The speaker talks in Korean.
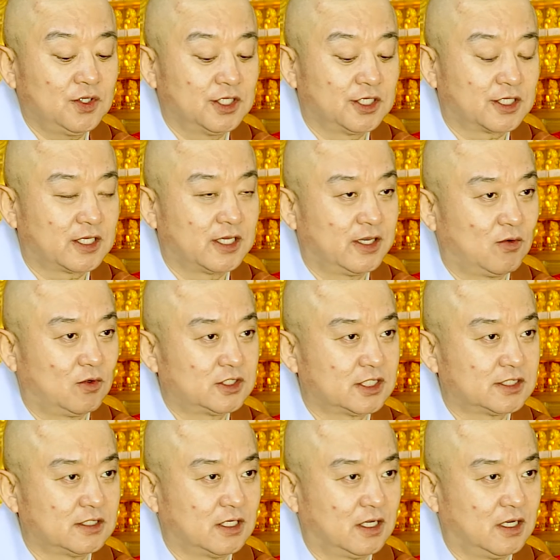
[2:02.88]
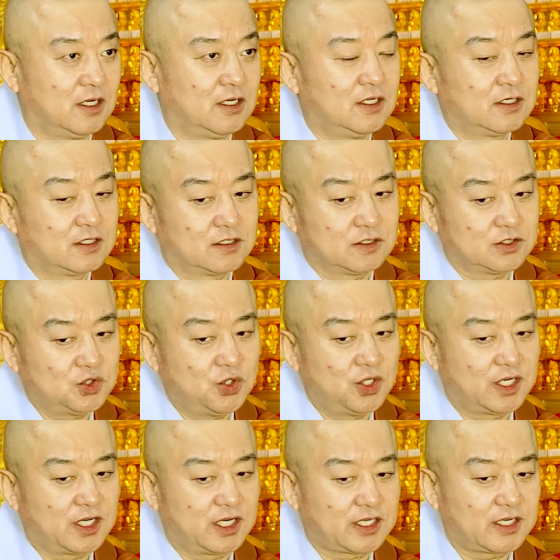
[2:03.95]
이렇게 오셔서 그
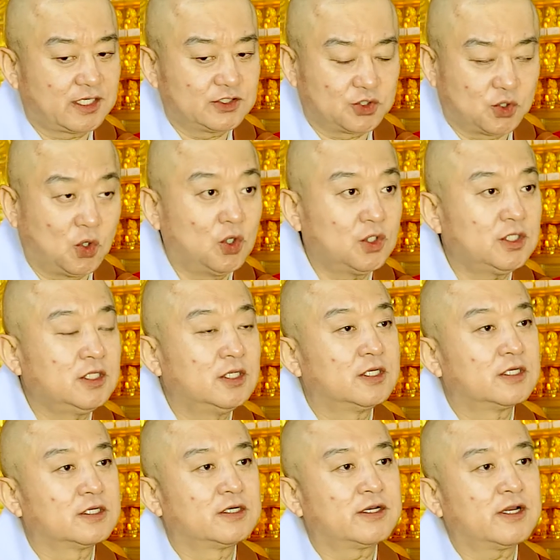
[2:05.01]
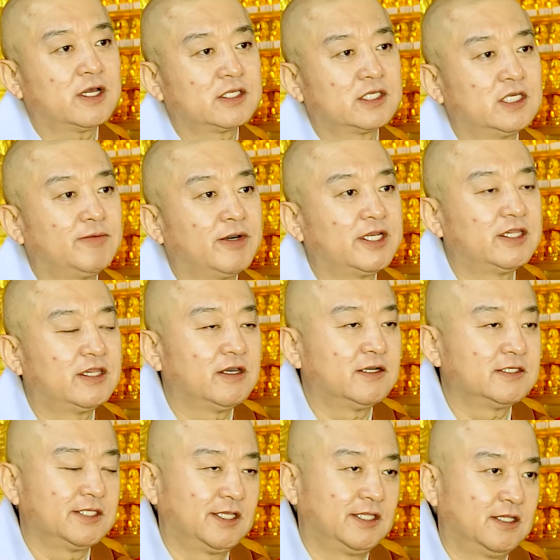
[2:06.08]
수행하기가 좋은 그러한 기반이
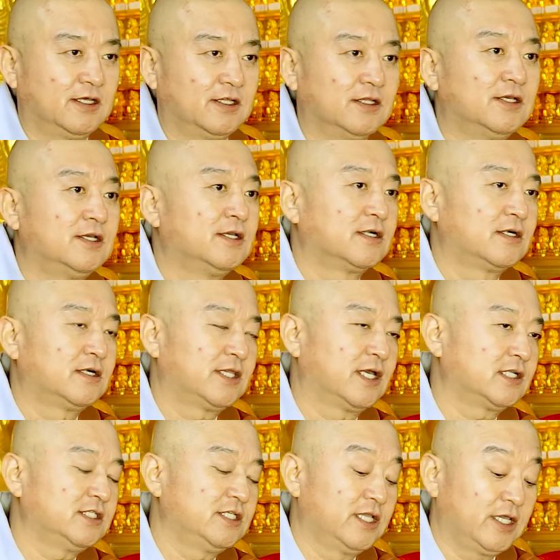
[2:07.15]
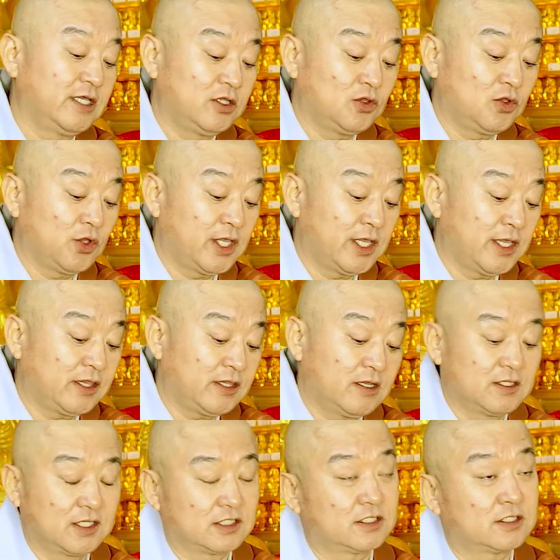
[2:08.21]
되어져 있는 그 당시에 인도에
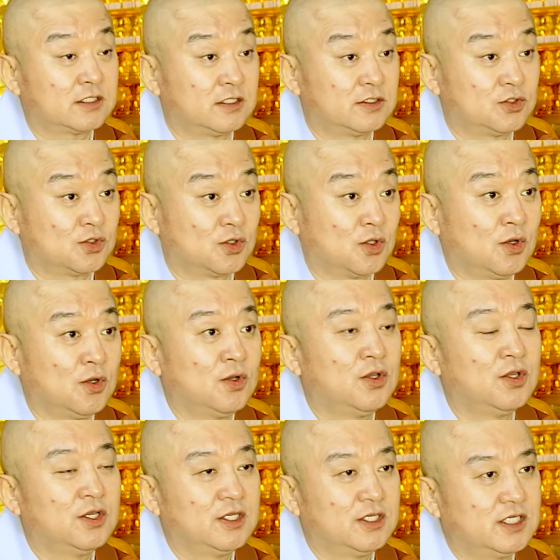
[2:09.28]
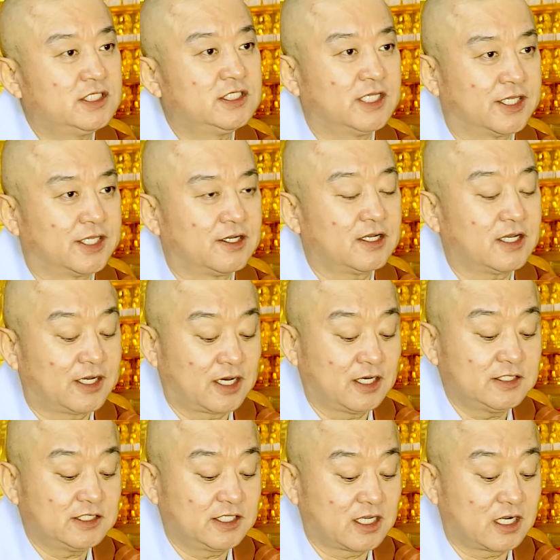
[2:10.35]
태어나셨을 수도 있지
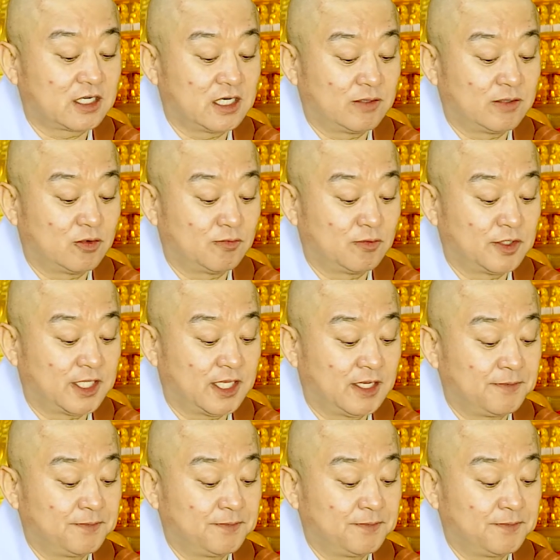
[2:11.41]
않을까라는 생각을 해봅니다.